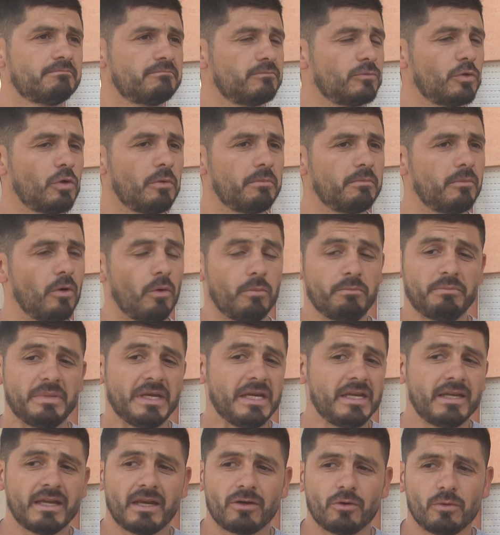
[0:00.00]
no,
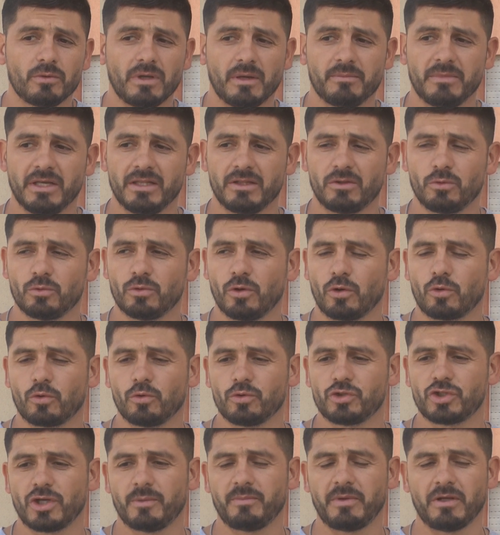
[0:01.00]
opinan obviamente, uno
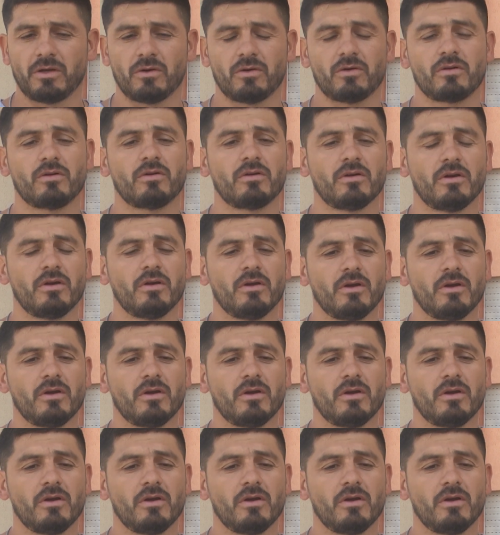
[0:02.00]
escucha, pero,